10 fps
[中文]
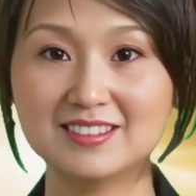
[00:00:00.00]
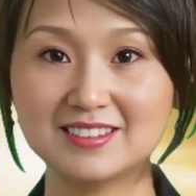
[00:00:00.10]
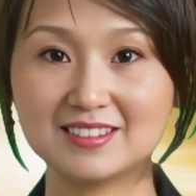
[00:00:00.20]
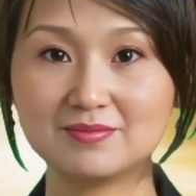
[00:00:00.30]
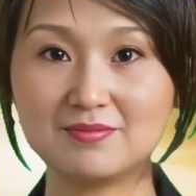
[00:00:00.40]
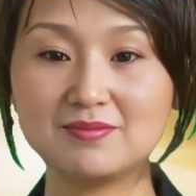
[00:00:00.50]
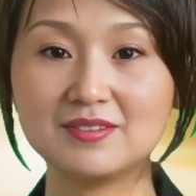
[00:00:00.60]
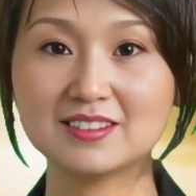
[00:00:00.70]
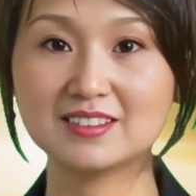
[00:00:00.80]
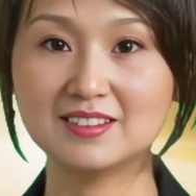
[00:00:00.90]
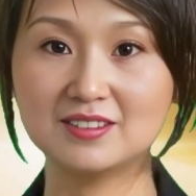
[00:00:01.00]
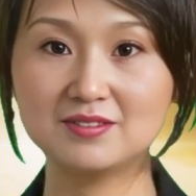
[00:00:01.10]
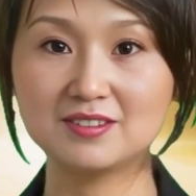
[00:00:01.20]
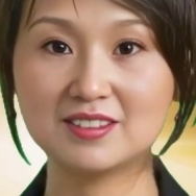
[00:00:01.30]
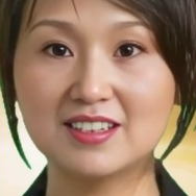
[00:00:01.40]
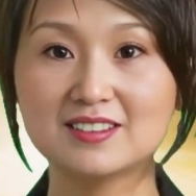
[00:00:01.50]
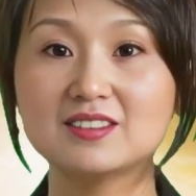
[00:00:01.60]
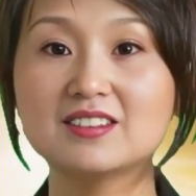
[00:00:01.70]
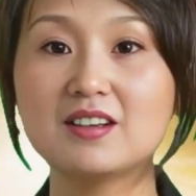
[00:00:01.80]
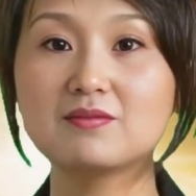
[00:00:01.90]
也门胡塞武装于
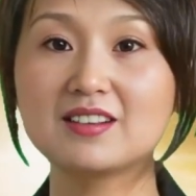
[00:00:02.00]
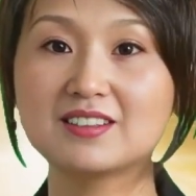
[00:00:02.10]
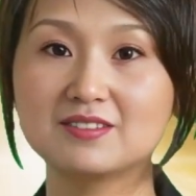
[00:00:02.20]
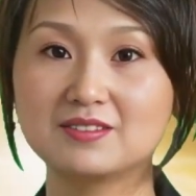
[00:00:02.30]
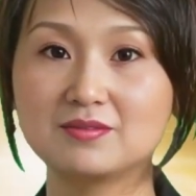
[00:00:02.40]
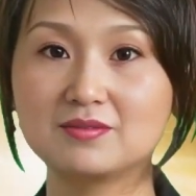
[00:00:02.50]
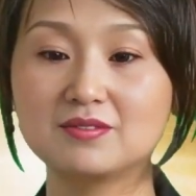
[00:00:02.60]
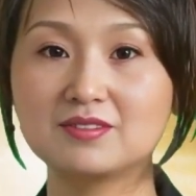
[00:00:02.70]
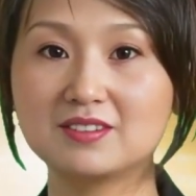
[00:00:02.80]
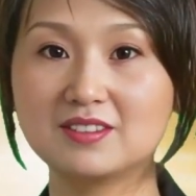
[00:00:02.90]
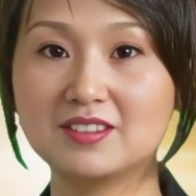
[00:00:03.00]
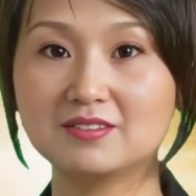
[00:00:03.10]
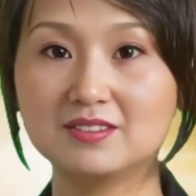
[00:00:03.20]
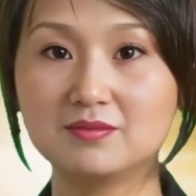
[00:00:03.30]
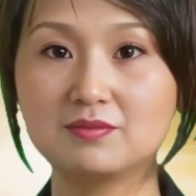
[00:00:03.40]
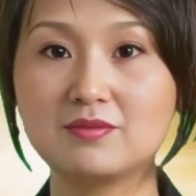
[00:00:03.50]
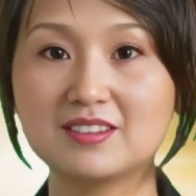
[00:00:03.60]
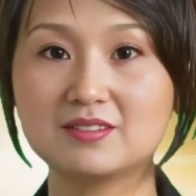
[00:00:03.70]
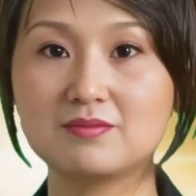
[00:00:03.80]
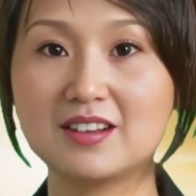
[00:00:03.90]
三月十二日凌晨对在红海
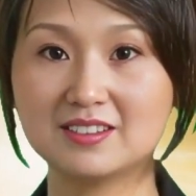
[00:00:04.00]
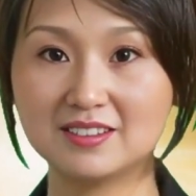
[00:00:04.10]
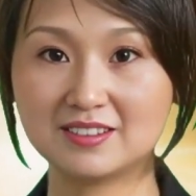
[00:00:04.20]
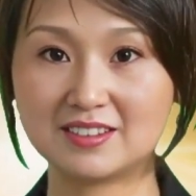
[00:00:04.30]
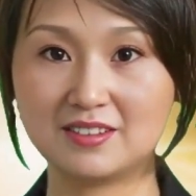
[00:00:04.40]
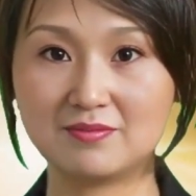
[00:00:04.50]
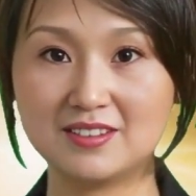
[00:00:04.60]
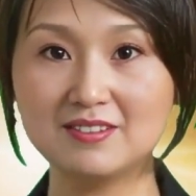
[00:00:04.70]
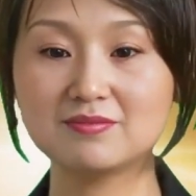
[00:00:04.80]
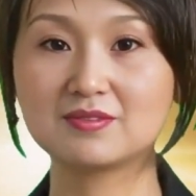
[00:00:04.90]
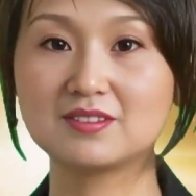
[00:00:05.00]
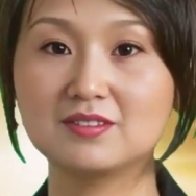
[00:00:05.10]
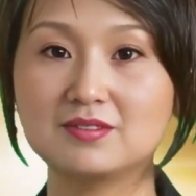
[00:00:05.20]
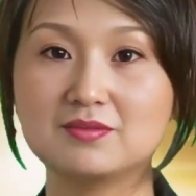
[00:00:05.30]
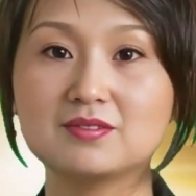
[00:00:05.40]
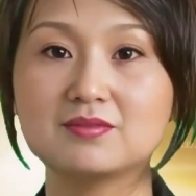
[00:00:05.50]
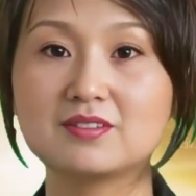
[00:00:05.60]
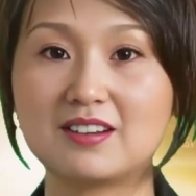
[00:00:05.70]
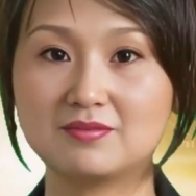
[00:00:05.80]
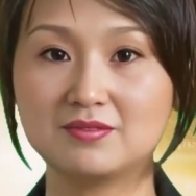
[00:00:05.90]
的美国导弹驱逐舰拉布恩
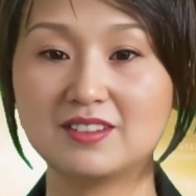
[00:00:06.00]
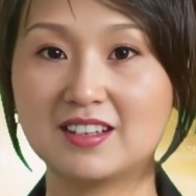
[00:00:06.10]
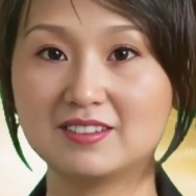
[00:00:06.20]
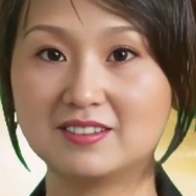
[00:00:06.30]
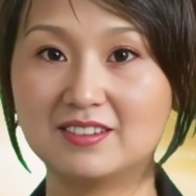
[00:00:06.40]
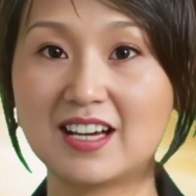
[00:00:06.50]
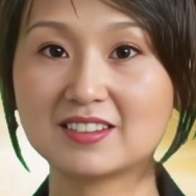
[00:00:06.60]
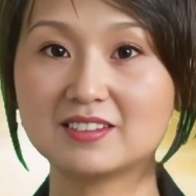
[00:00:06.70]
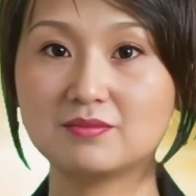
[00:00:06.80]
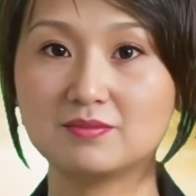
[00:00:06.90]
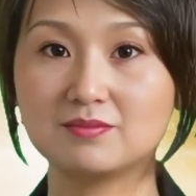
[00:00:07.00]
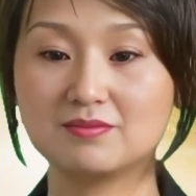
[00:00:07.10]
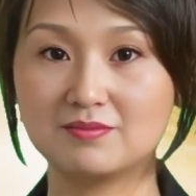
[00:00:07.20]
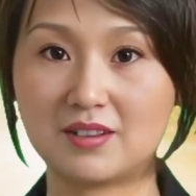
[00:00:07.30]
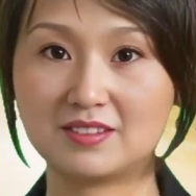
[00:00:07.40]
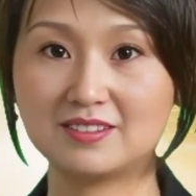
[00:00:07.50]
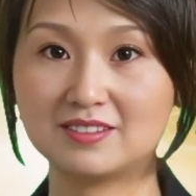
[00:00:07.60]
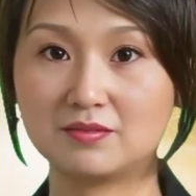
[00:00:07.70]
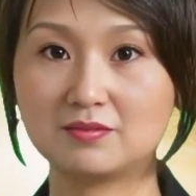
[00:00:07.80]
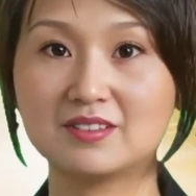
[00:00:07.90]
号发动导弹攻击，但
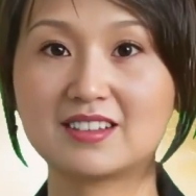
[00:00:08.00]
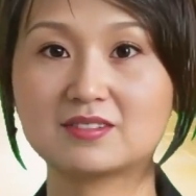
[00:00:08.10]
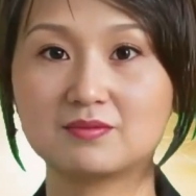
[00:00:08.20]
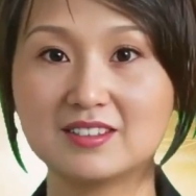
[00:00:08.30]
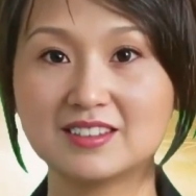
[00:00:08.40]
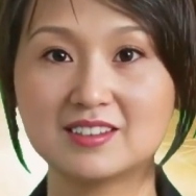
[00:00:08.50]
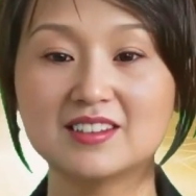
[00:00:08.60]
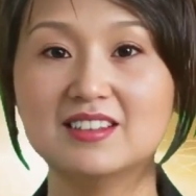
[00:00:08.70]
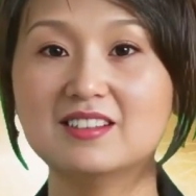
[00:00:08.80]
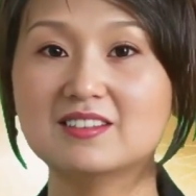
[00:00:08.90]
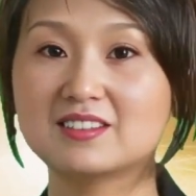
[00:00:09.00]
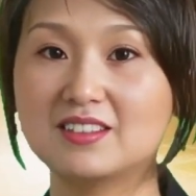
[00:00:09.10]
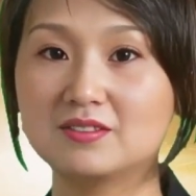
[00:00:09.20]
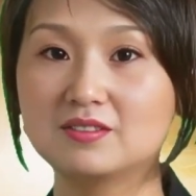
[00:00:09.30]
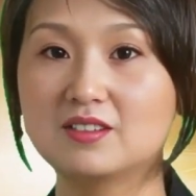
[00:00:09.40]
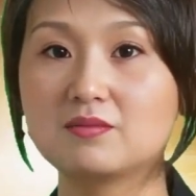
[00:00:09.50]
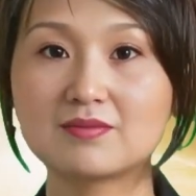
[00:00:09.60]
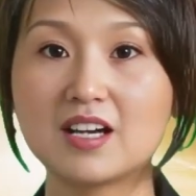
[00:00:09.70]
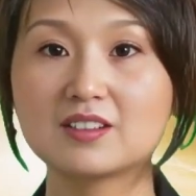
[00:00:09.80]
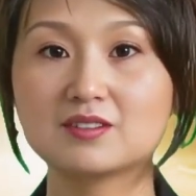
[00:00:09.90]
未命中目标，导致拉布
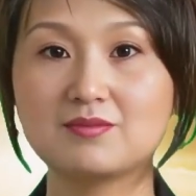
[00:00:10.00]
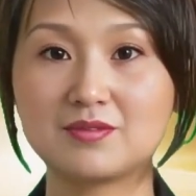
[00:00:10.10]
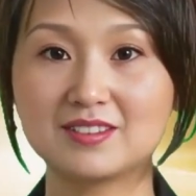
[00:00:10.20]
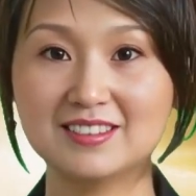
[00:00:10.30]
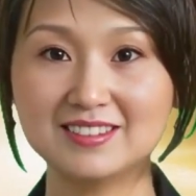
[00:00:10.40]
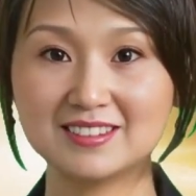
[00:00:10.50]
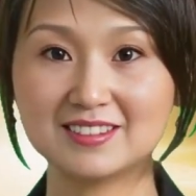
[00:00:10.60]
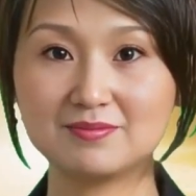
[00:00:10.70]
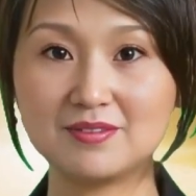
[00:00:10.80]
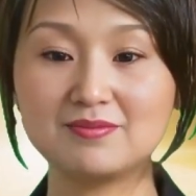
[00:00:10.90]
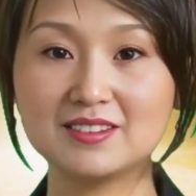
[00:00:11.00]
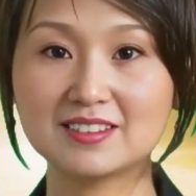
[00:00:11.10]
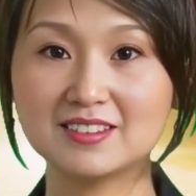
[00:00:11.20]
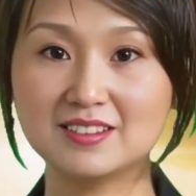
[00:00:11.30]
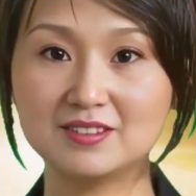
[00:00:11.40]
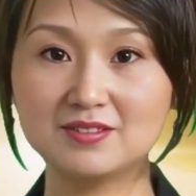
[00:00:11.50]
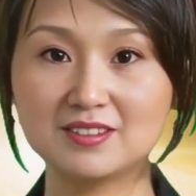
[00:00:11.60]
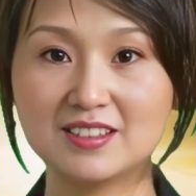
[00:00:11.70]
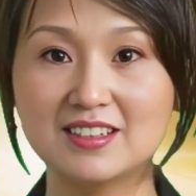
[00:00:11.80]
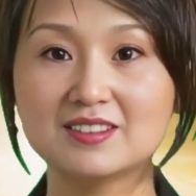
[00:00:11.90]
恩号未受损，也没有人
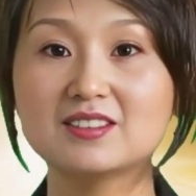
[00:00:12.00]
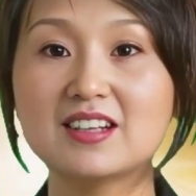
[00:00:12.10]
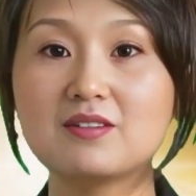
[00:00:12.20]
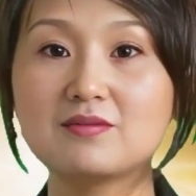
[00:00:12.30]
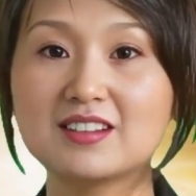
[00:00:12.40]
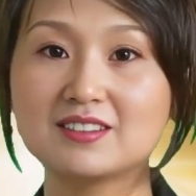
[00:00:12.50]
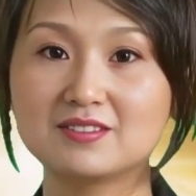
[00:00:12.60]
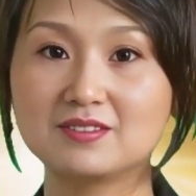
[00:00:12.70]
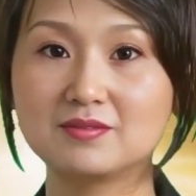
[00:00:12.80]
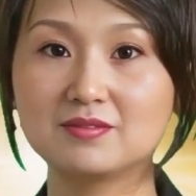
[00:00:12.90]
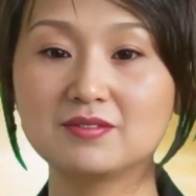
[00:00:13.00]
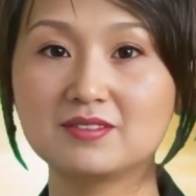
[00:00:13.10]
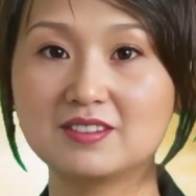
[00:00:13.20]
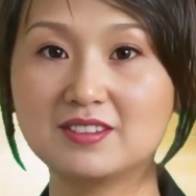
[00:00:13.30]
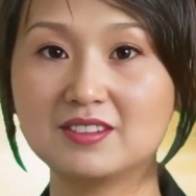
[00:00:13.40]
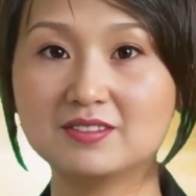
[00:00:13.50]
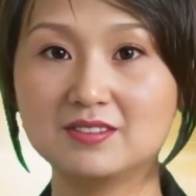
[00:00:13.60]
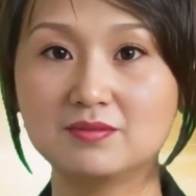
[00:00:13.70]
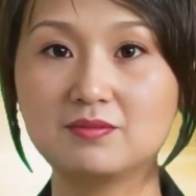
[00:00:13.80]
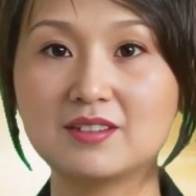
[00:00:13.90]
员伤亡。随后，
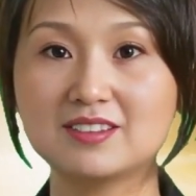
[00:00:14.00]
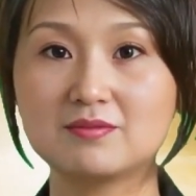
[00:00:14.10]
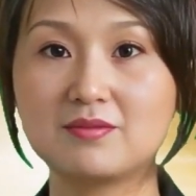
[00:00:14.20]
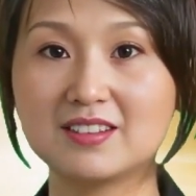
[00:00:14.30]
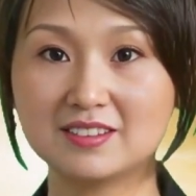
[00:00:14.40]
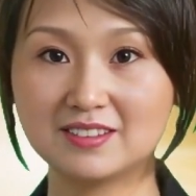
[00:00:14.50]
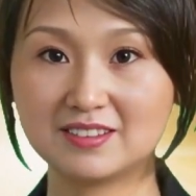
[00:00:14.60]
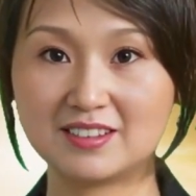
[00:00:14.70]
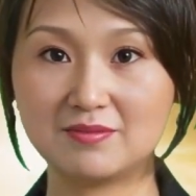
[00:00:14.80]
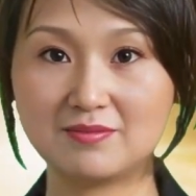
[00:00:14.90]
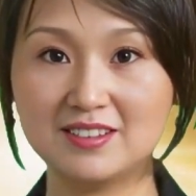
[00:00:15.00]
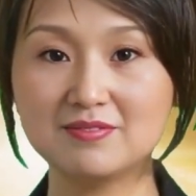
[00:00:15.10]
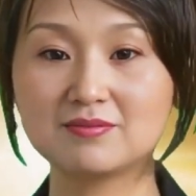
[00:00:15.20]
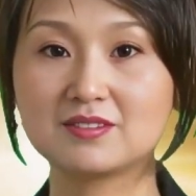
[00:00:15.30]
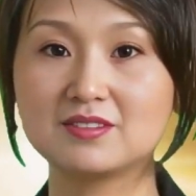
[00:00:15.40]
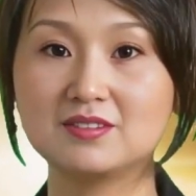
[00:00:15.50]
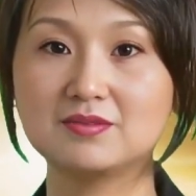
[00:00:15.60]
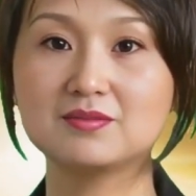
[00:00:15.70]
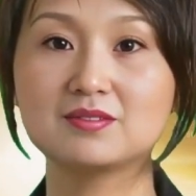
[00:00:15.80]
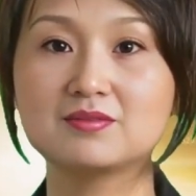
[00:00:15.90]
美军击落了两架胡塞武
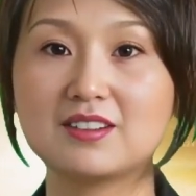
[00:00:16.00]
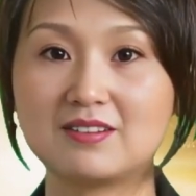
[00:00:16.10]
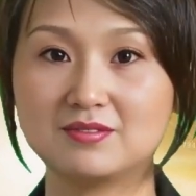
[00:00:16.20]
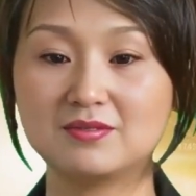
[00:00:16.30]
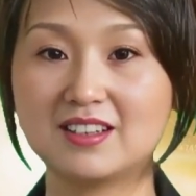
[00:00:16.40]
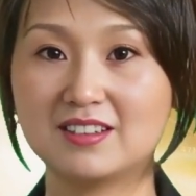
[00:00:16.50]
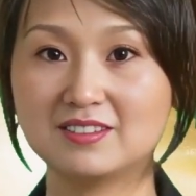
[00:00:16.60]
装的无人机。